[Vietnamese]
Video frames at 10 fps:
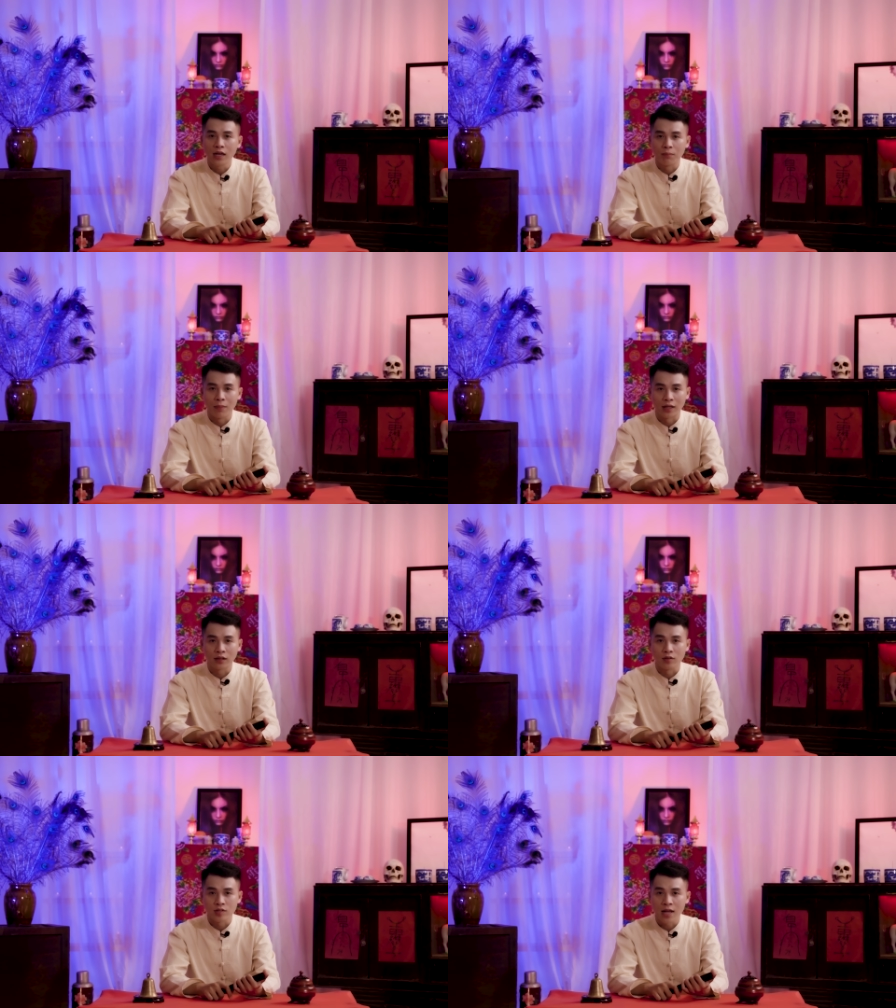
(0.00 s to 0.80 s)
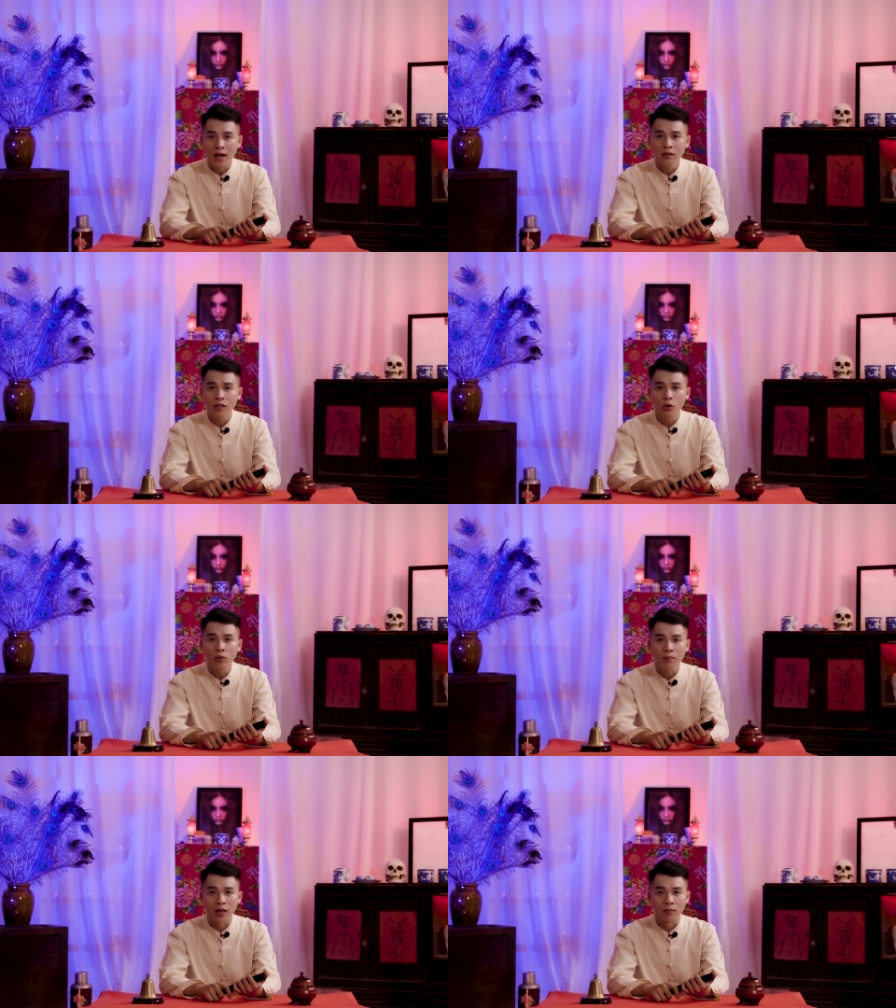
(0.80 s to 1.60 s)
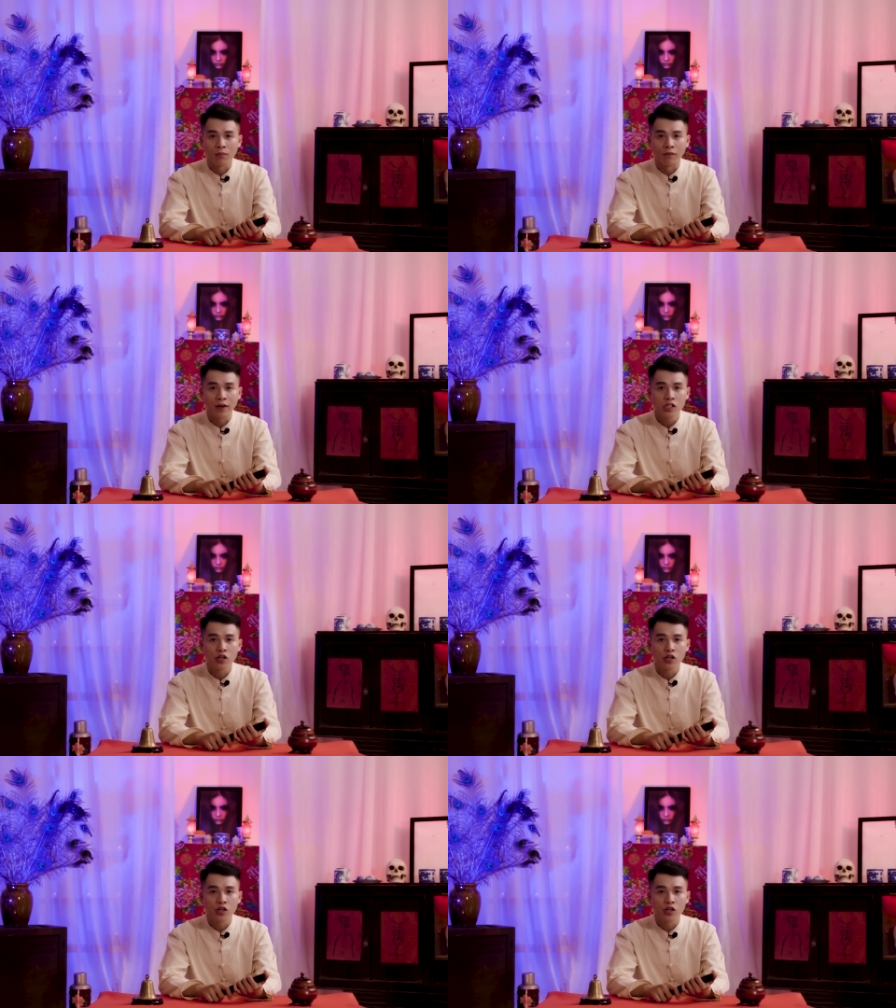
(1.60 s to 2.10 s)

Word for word: đi biệt từ sáng tới tối mịt mà vẫn